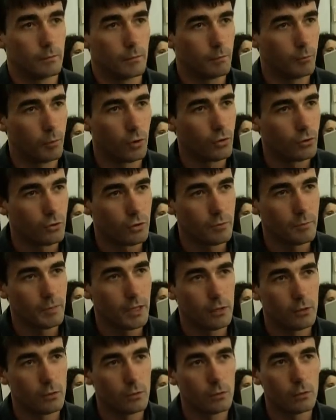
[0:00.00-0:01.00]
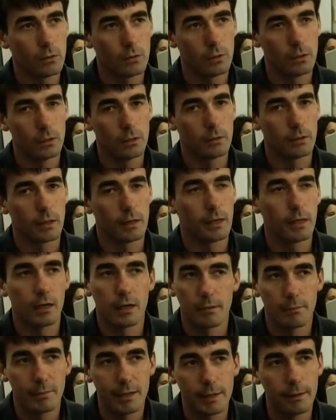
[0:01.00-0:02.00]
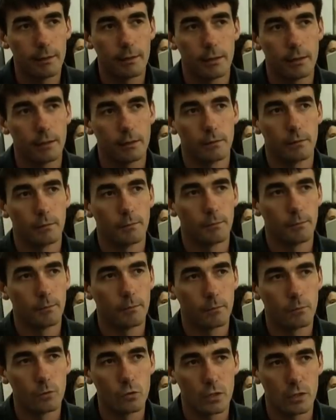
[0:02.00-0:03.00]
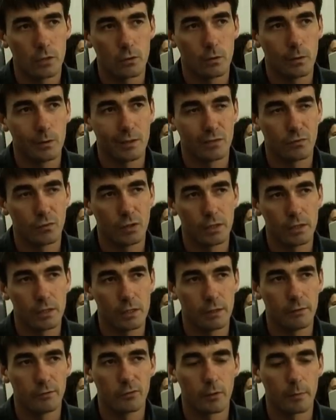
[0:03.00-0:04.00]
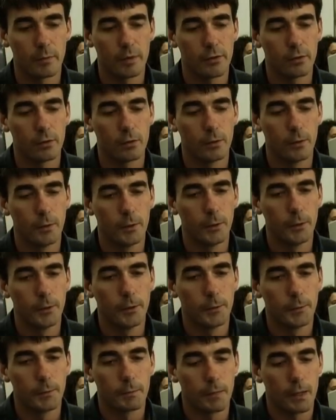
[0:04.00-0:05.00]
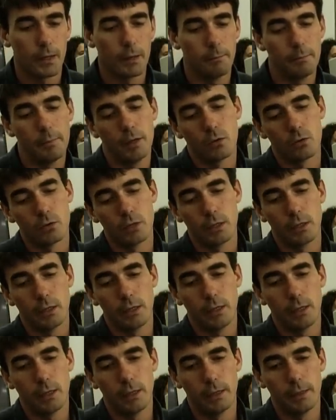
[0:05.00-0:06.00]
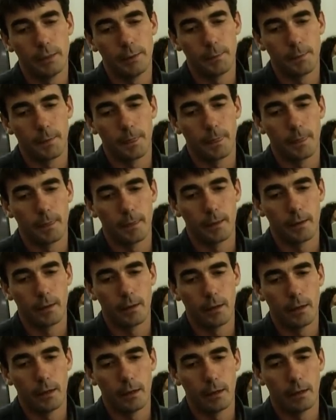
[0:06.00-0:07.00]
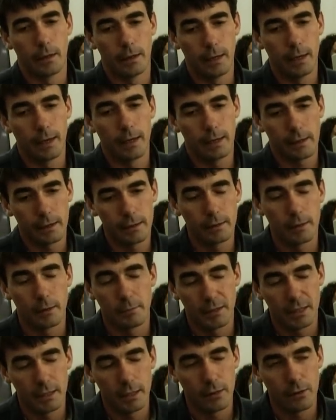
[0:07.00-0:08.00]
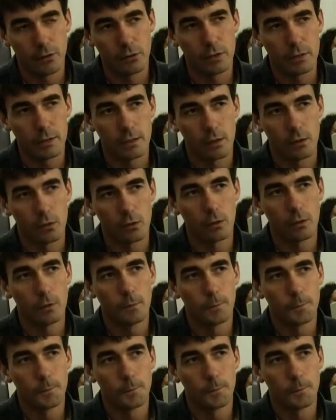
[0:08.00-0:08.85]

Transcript: por otros medios. Internet le brinda muchas nuevas fuentes de información. Pero sí que eh, en la reinterpretación de ese rol